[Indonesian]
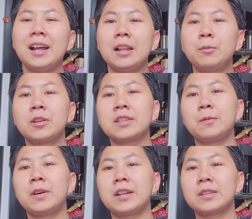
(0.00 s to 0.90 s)
Alhamdulillah
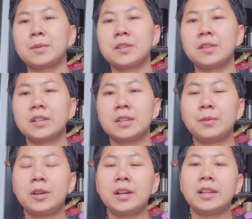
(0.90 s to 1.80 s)
sama waras Masya Allah
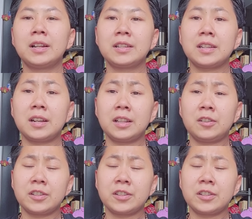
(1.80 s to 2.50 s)
kesam doakan yang lagi sakit